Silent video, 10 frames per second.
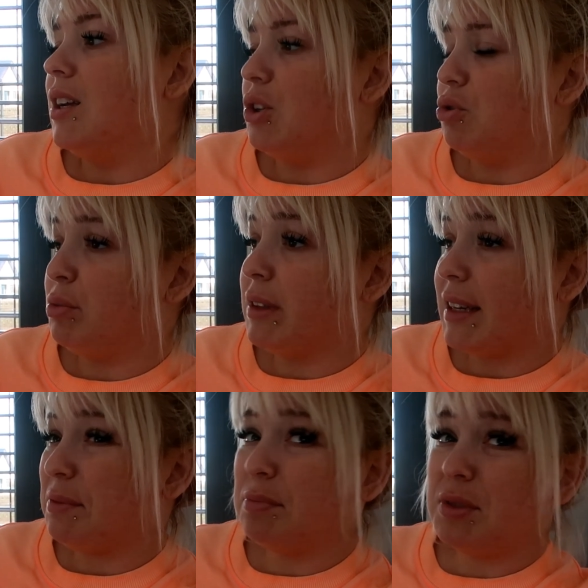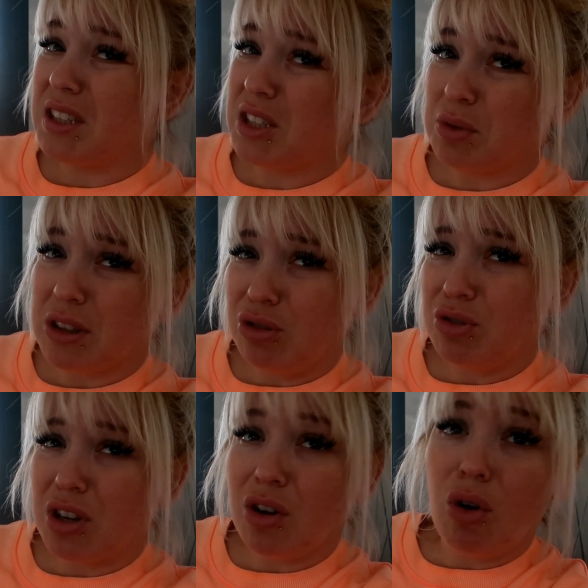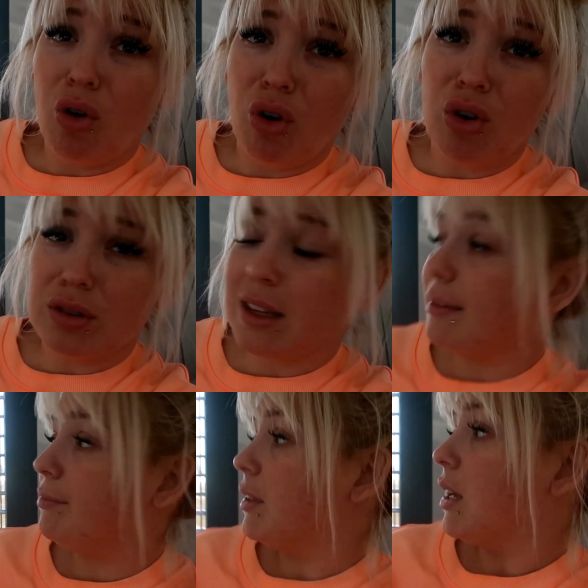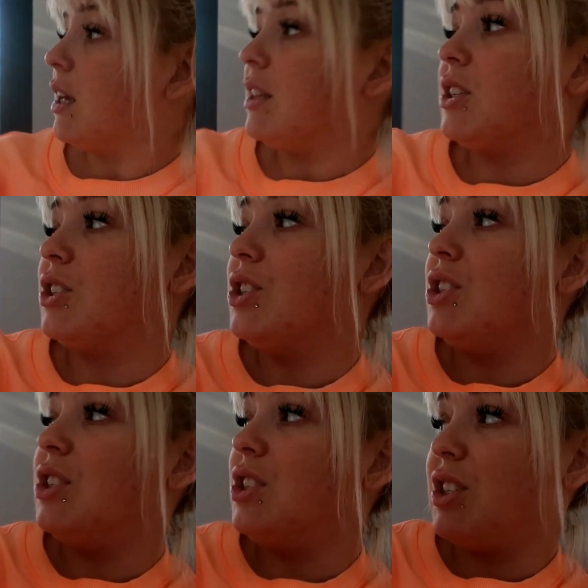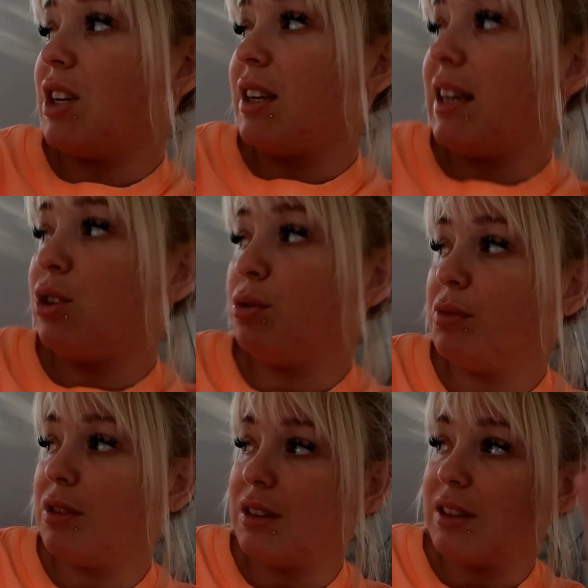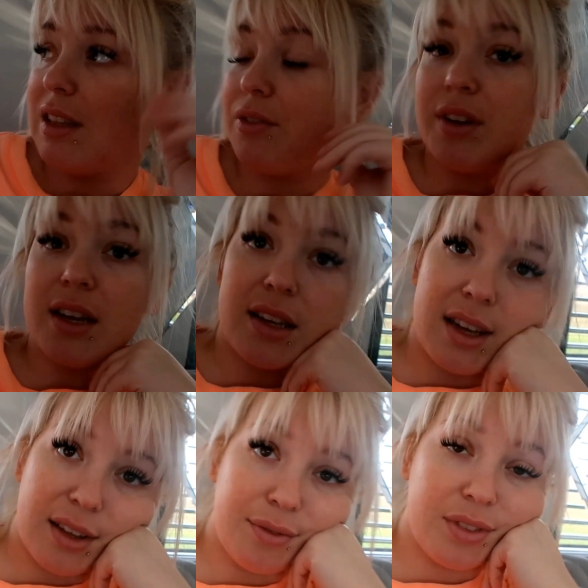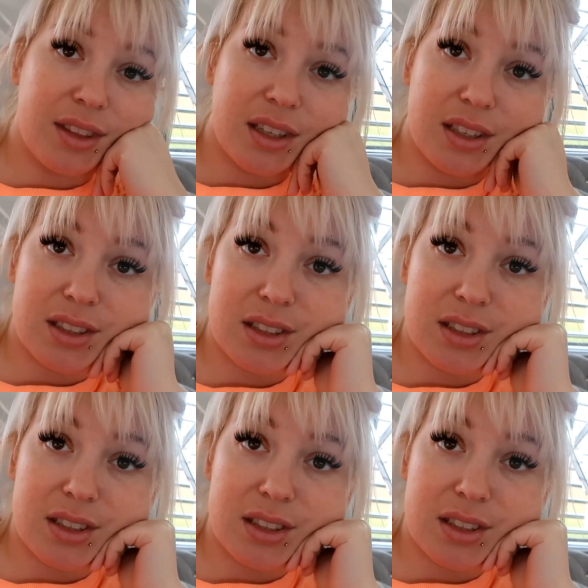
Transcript: Już mi tak przeszła troszkę ochota. Też dzieci dzisiaj jadą e, na ferie e,